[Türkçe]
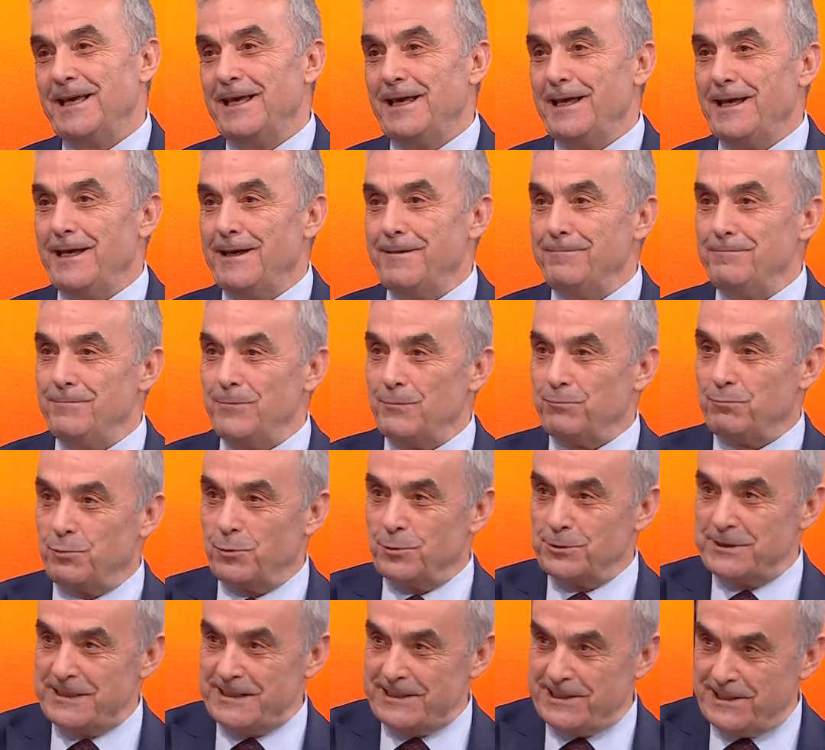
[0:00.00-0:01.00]
hem
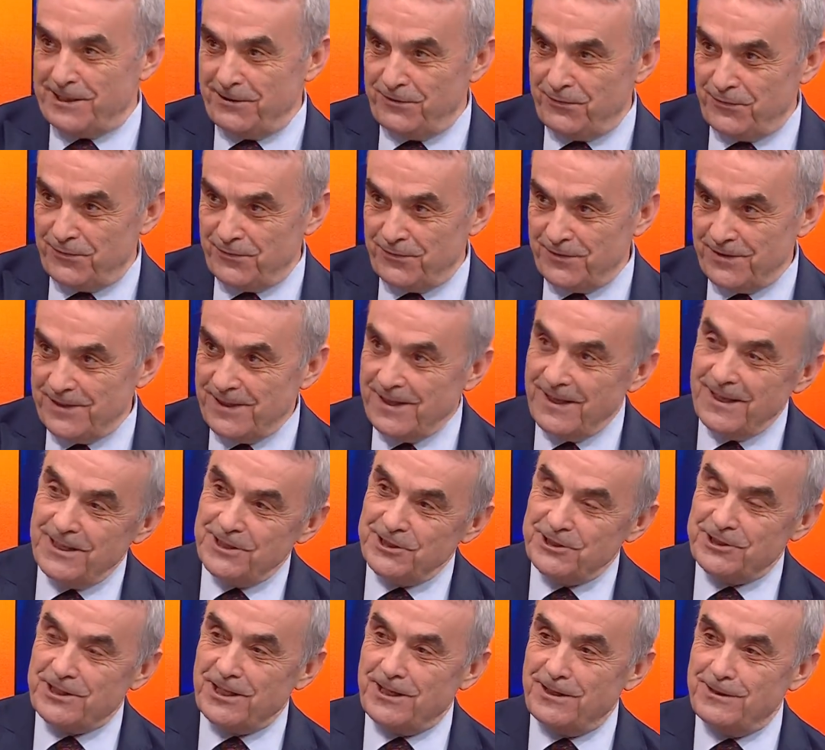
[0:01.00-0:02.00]
pozitif
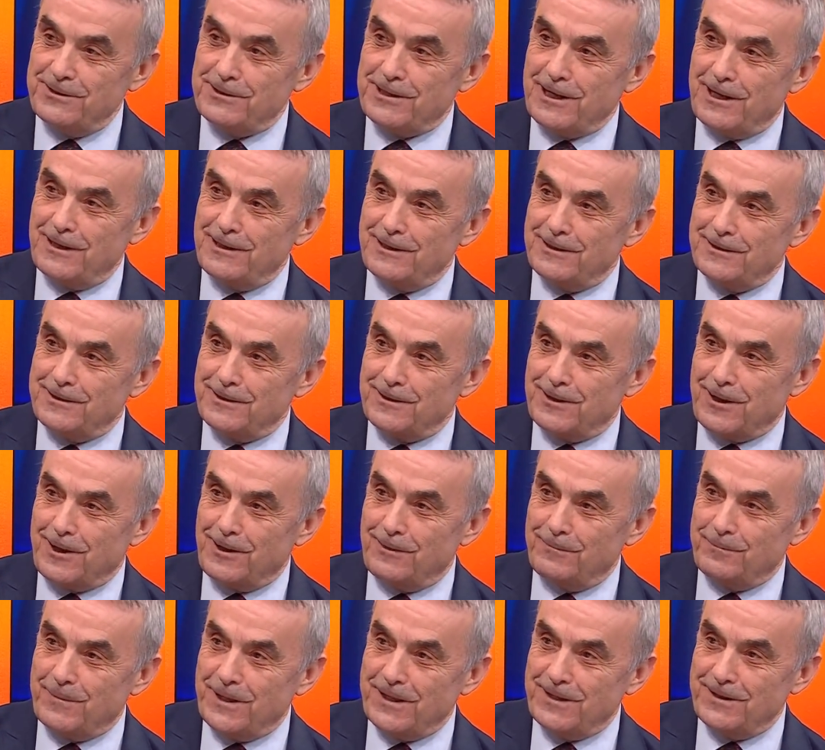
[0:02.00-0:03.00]
işte İtalya'dır,
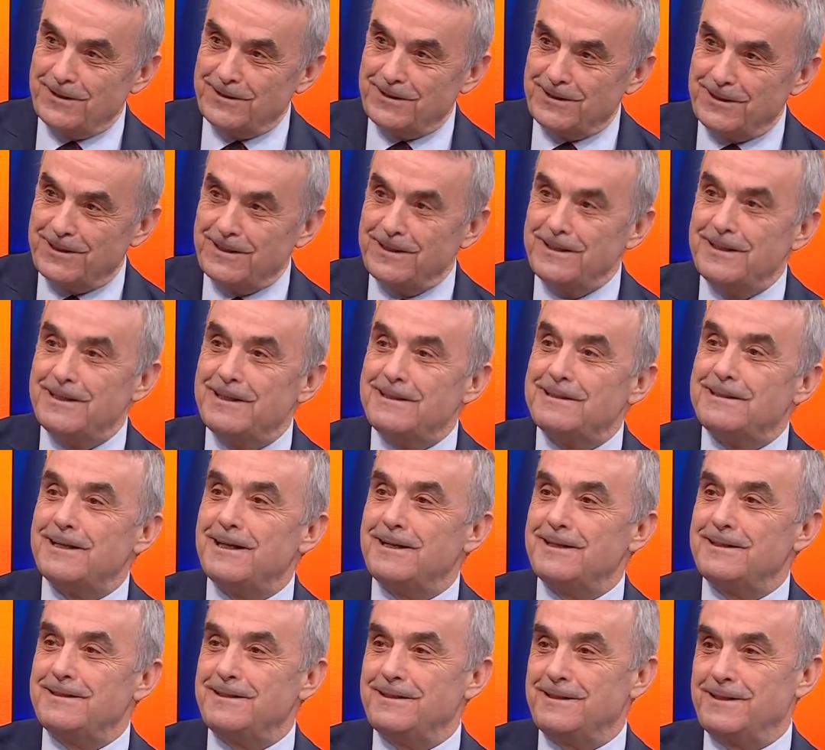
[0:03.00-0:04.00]
Almanya'dır,
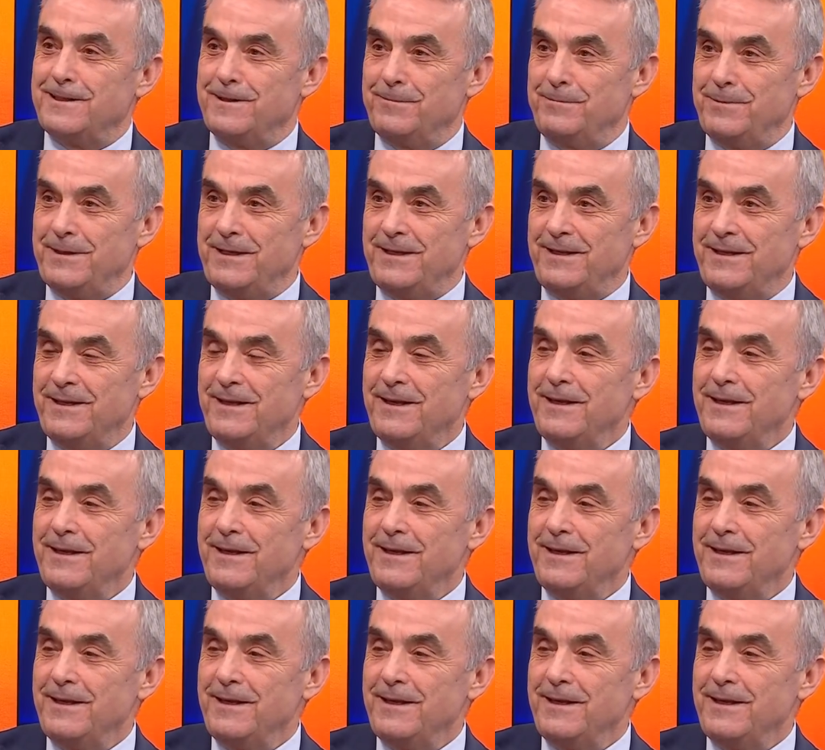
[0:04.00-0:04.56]
İngiltere'dir gibi